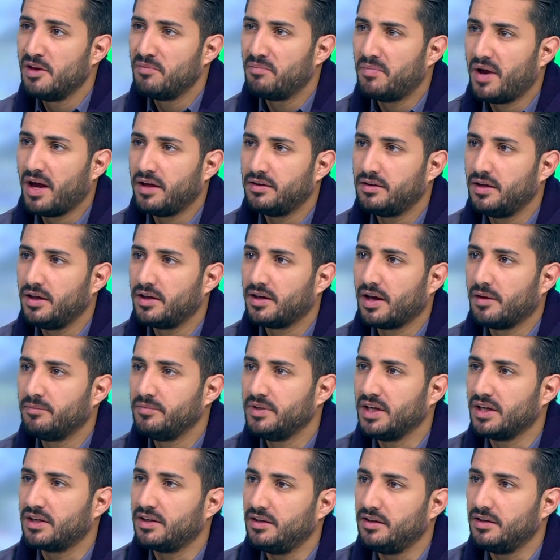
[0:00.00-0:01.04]
بعد هيك عم
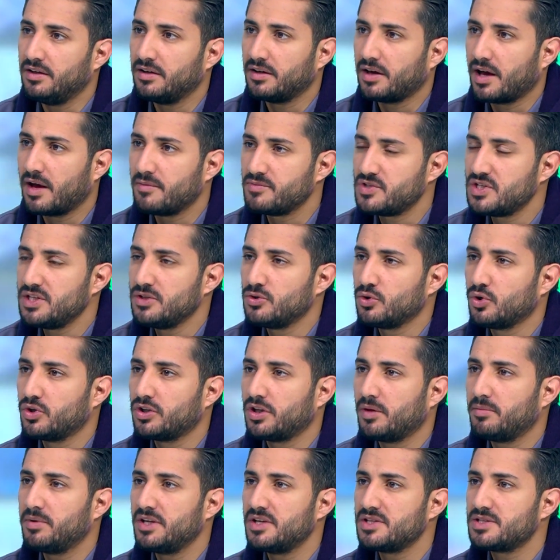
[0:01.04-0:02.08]
نحكي 50
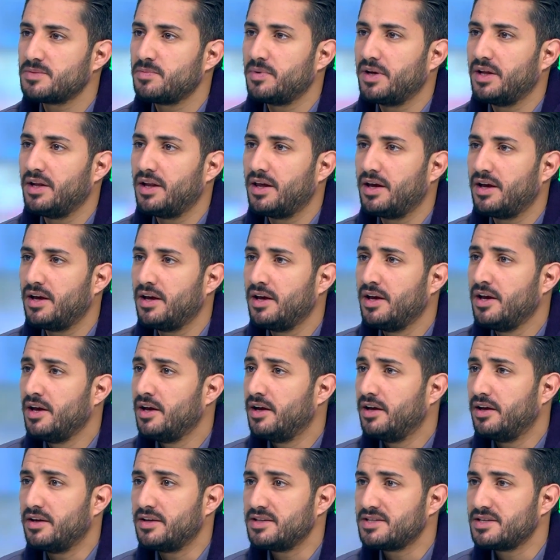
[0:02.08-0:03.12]
نقطه بالنسبه
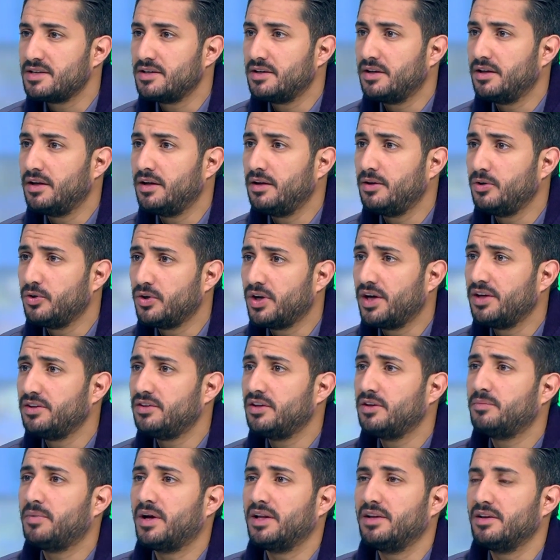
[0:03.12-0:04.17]

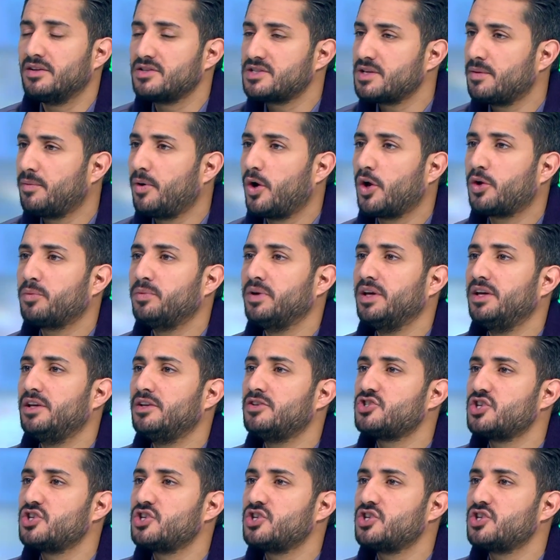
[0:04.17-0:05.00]
لليونايتد آه، بعدين 47 نعم.